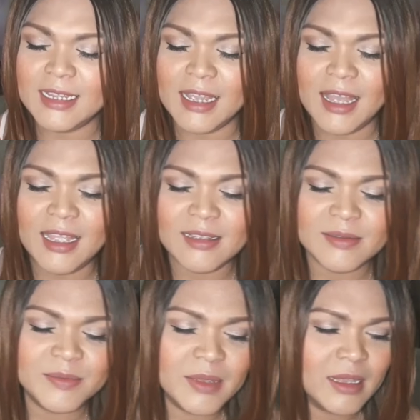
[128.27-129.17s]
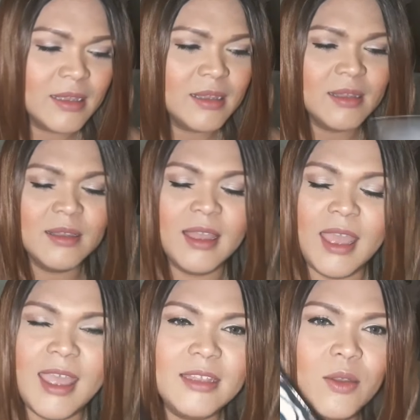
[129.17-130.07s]
niya.
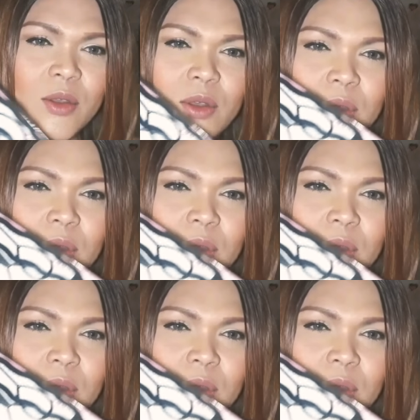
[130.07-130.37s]
Ito,